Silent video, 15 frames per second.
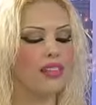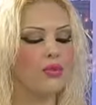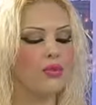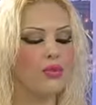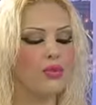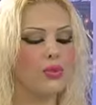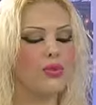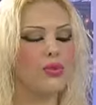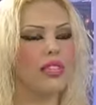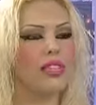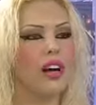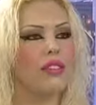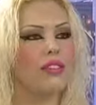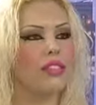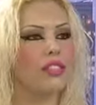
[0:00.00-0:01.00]
tutum ve
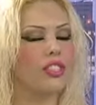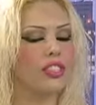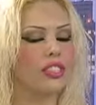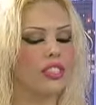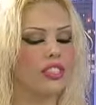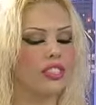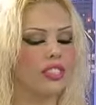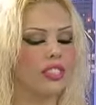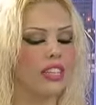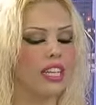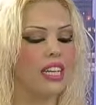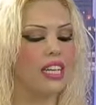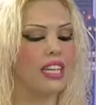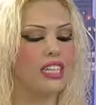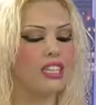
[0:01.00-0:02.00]
davranışlarıdır.
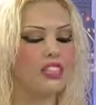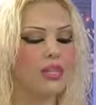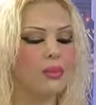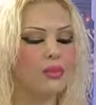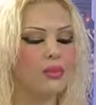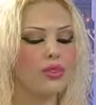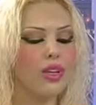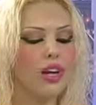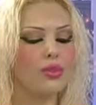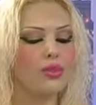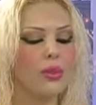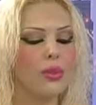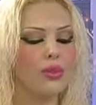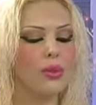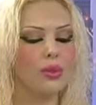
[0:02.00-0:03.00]
İşte bunlar
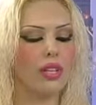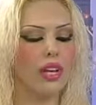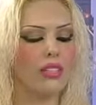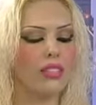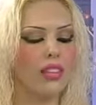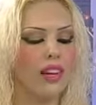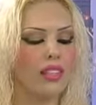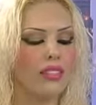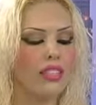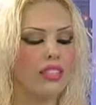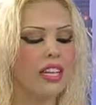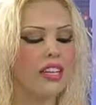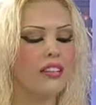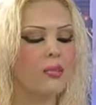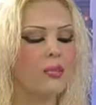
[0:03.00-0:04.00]
doğru olanlardır
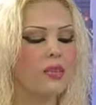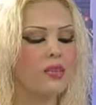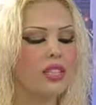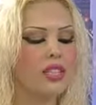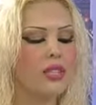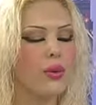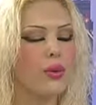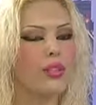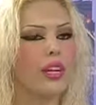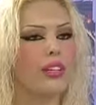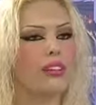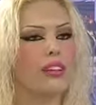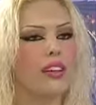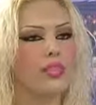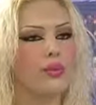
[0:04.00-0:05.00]
ve mutteki
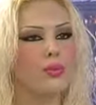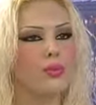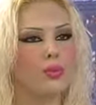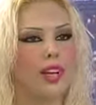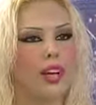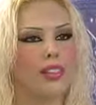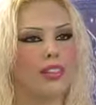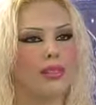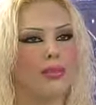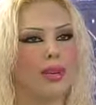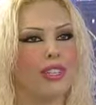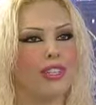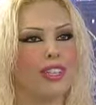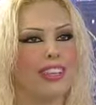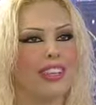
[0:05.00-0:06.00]
olanlar da bunlardır.
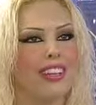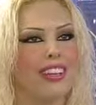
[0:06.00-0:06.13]
Maşallah